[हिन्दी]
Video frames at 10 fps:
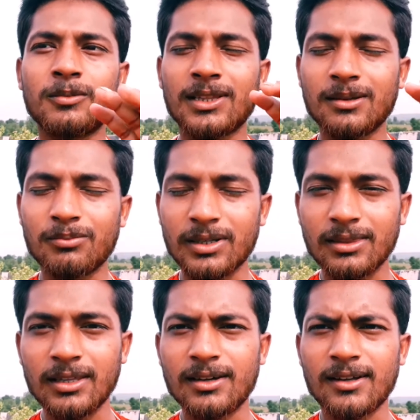मतलब
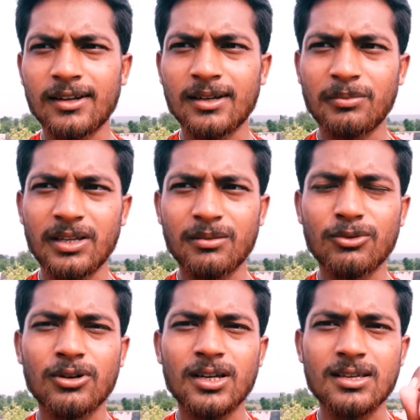मत निकालना मेरे
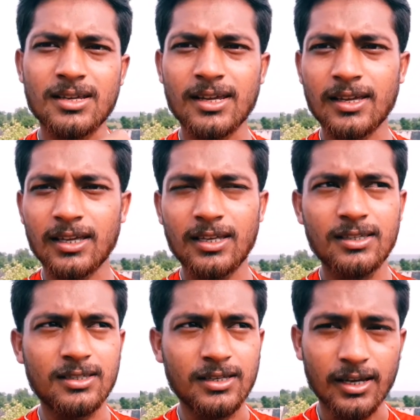बोलना ये है कि
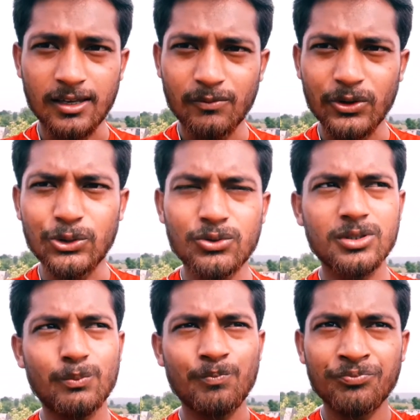यही वीडियो
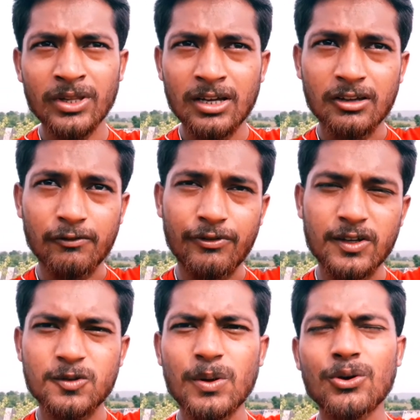जब
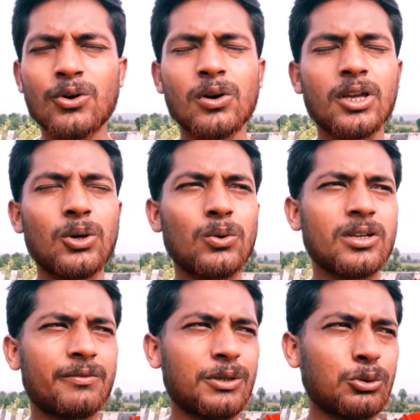वेस्ट बंगाल के लोग
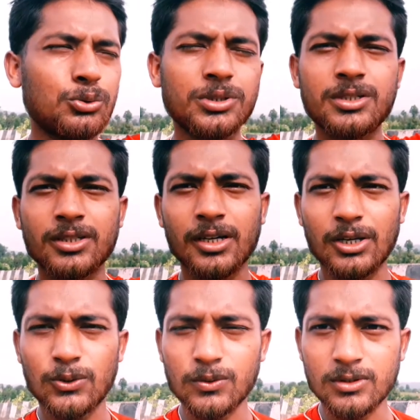या फिर दूसरे जगह
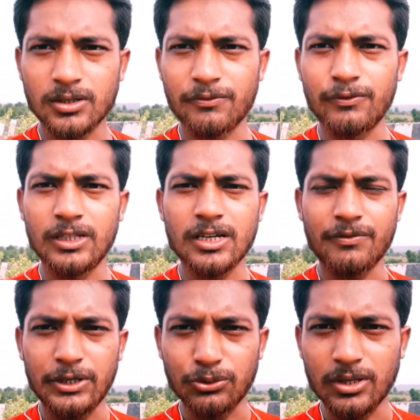के लोग जो ये
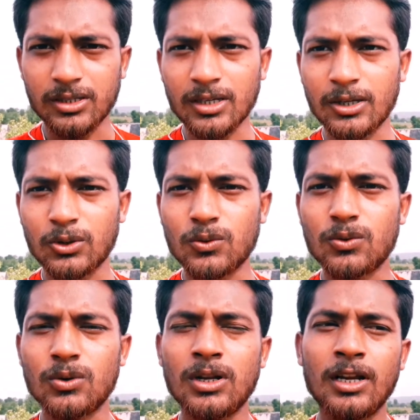वीडियो देखेंगे तो
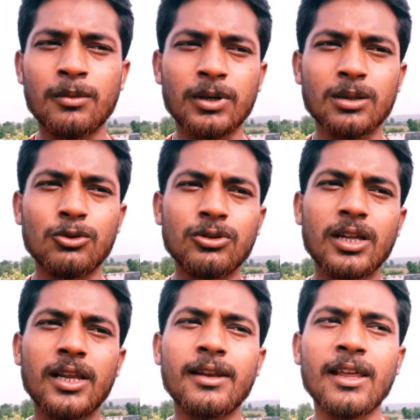मतलब
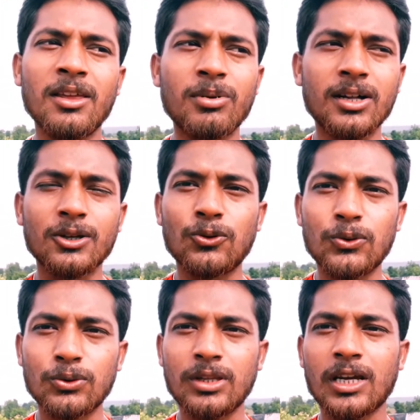उनके लिए नई बात है उन
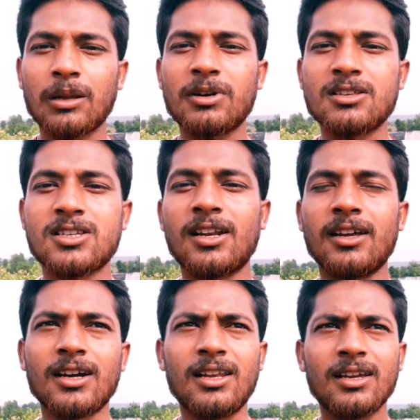लोगों को देखने में अच्छा
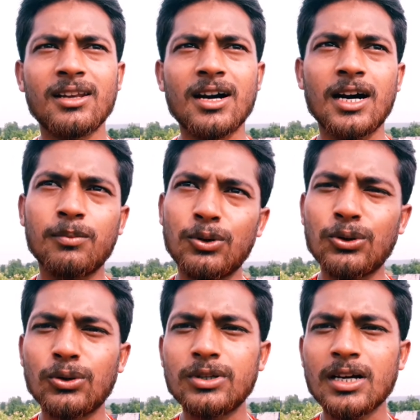लगेगा लेकिन आप
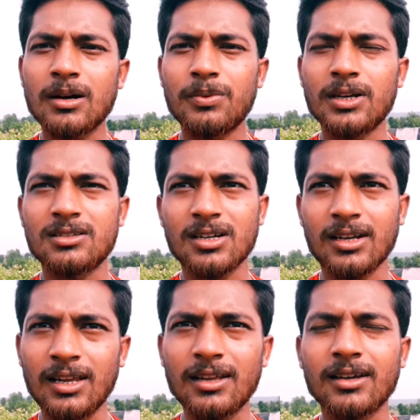लोगों को यहाँ पे अच्छा
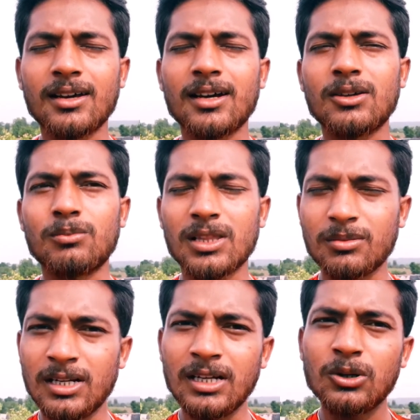नहीं लगेगा कि
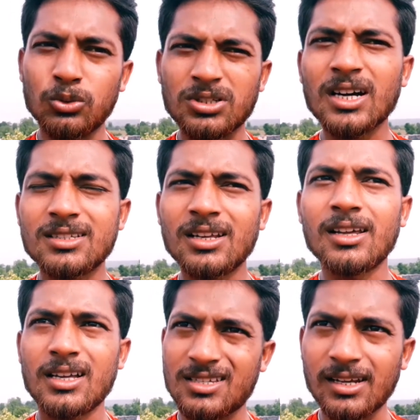मतलब उतना अच्छा
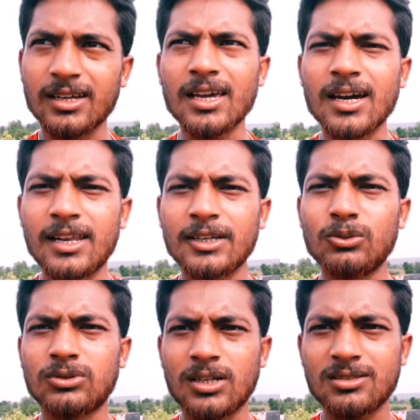लगे अच्छा लगेगा लेकिन
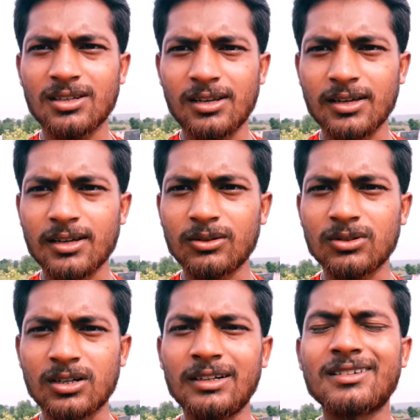उतना अच्छा नहीं लगेगा
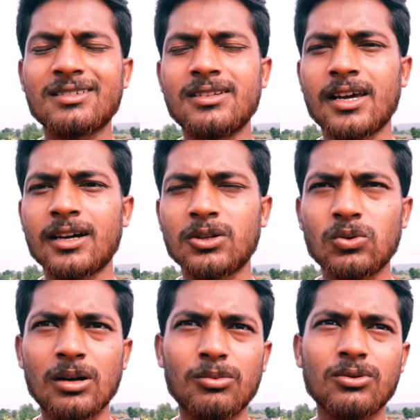उतना इंटरेस्ट नहीं आएगा
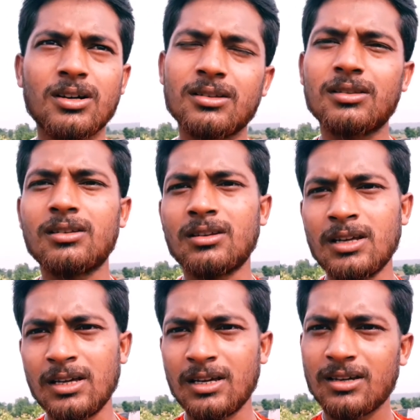क्योंकि आप लोग हर दिन
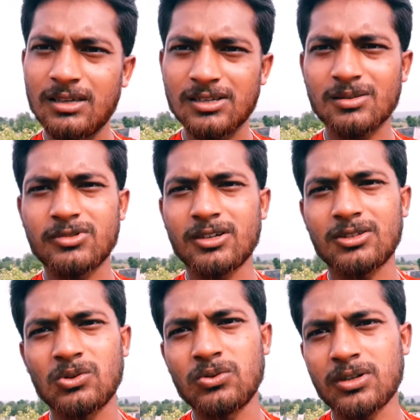ये सब जगह
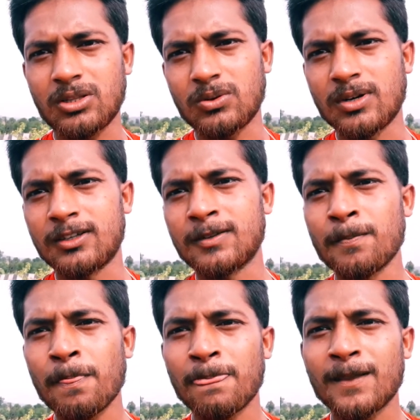से गुजरते हो गाइस
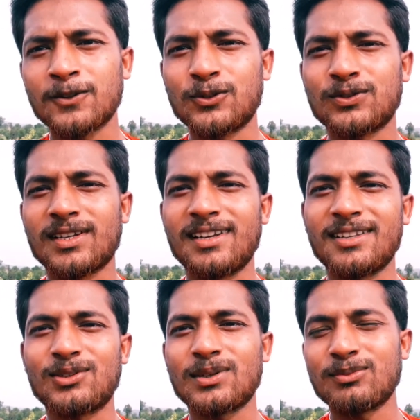तो उसके
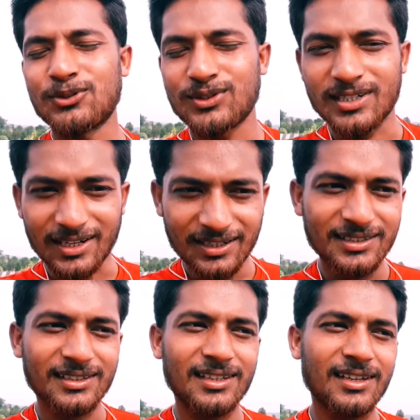लिए तो हम कुछ कर नहीं
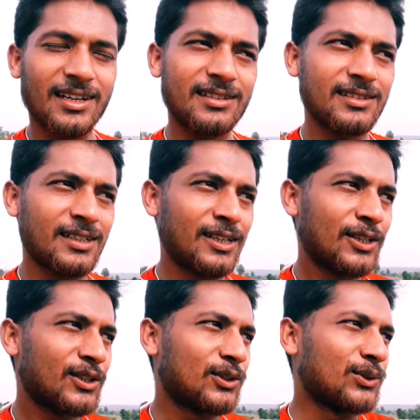सकते गाइज़
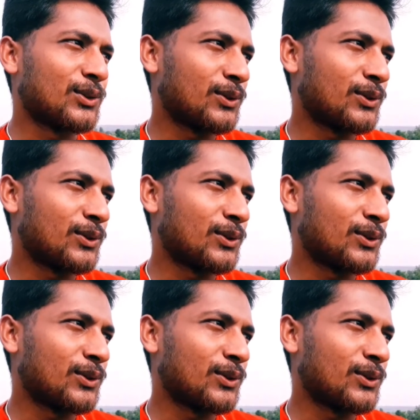तो